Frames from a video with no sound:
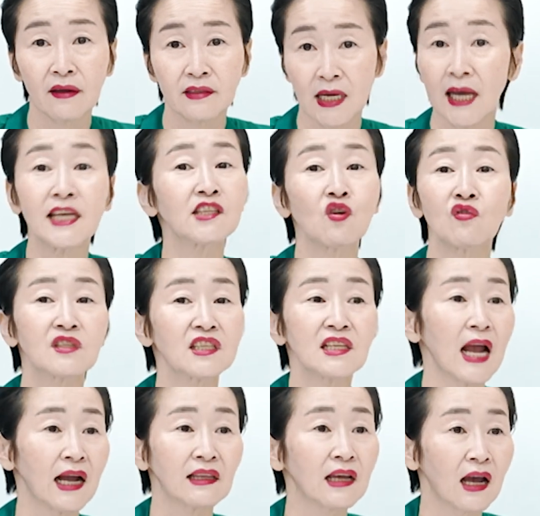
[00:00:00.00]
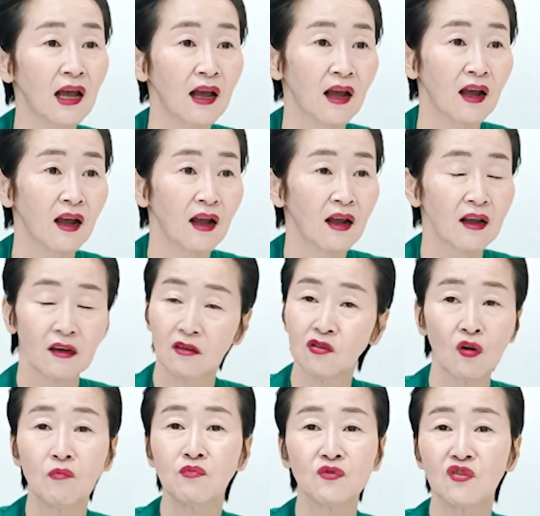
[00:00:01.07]
자기 정신이 아니야.
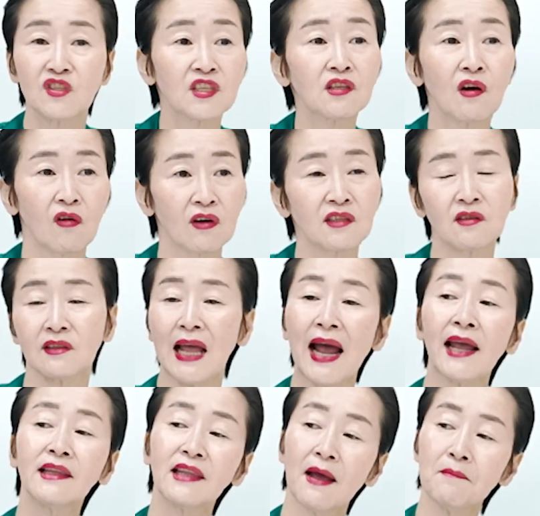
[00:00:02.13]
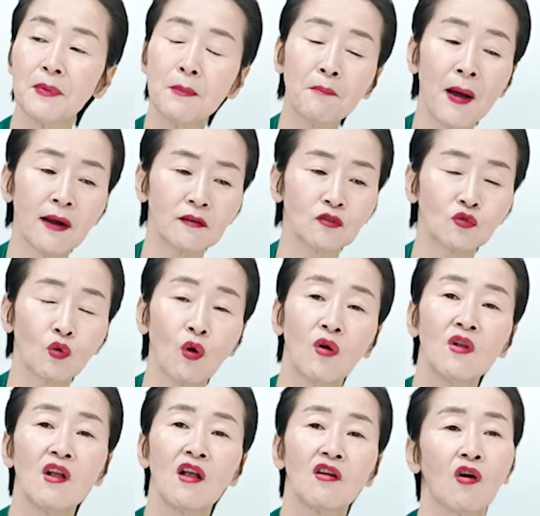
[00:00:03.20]
그런 분은 싫어. 그래서 나에 대한 비판글도
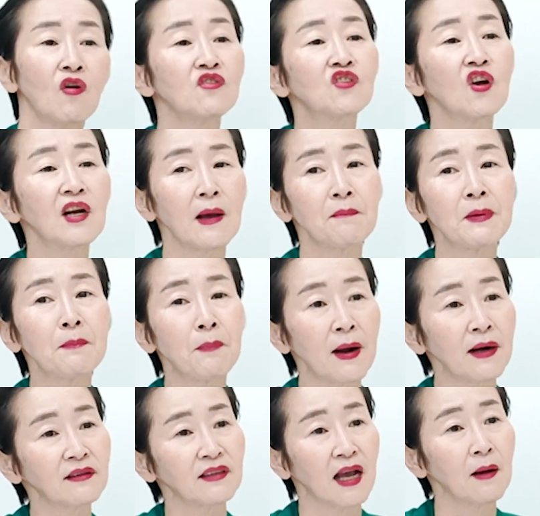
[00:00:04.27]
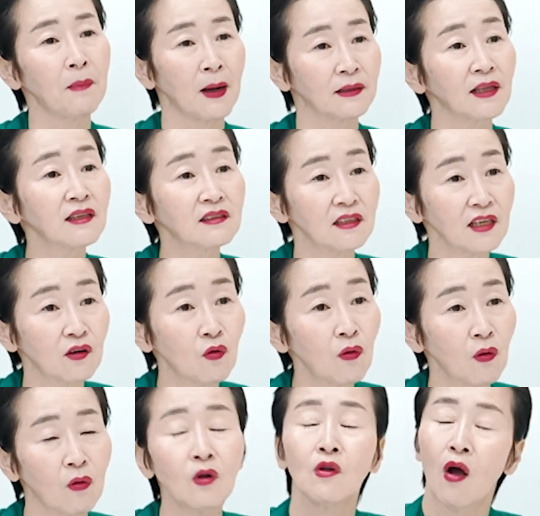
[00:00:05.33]
건전한 비판은 내가
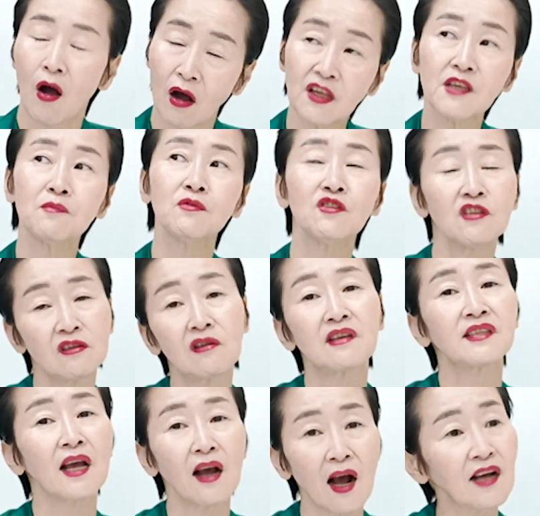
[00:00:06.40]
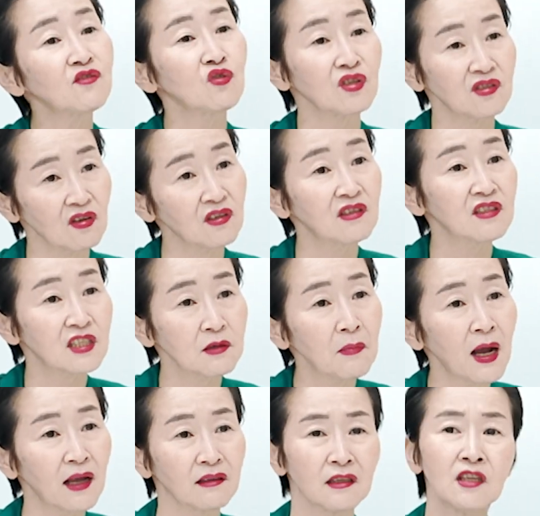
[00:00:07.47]
받아들이고 아 이분이 이렇게 생각할 수 있어.
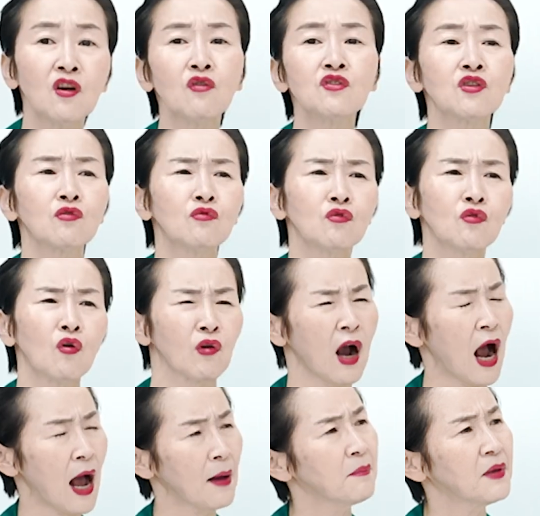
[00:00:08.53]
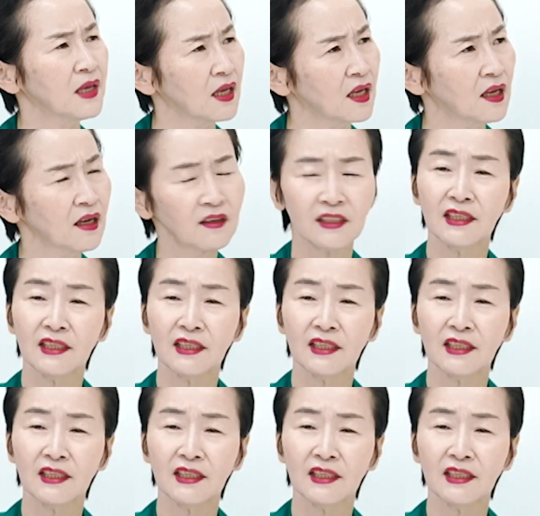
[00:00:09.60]
이렇지만 이런 식으로 감히